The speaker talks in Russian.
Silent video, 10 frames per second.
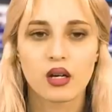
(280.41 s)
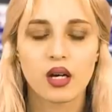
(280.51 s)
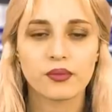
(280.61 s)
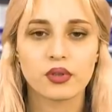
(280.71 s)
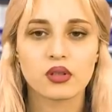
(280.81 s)

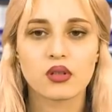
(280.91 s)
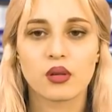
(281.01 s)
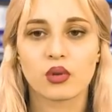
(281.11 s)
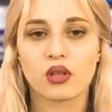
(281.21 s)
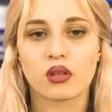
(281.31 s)
Афины
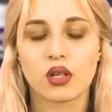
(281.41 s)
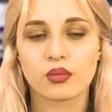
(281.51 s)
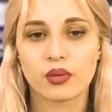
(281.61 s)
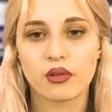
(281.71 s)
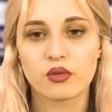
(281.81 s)
намерены
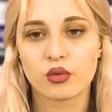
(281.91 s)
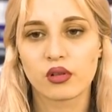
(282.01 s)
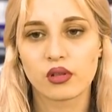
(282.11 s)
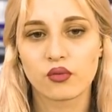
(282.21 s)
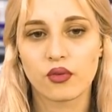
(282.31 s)
отправить
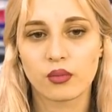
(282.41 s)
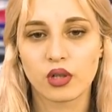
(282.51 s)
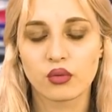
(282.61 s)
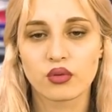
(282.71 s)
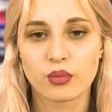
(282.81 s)
Берлину
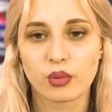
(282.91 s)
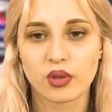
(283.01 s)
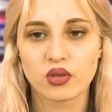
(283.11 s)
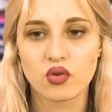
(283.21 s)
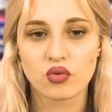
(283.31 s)
формальную
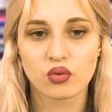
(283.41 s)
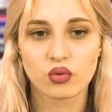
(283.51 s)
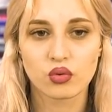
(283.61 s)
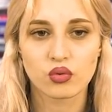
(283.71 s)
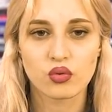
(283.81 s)
дипломатическую
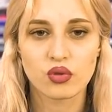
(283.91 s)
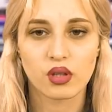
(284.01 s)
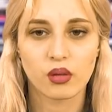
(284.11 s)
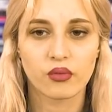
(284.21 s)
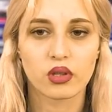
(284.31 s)
ноту с
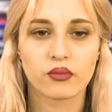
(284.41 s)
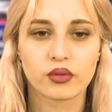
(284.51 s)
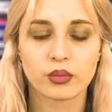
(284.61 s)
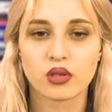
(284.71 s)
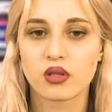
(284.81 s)
требованием
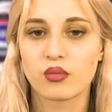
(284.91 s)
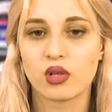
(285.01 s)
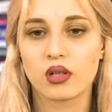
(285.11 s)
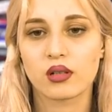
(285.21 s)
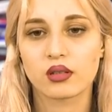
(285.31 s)
выплатить
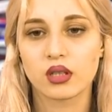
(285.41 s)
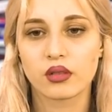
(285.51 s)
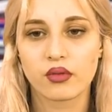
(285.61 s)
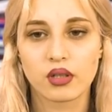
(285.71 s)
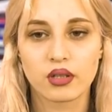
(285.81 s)
миллиарды евро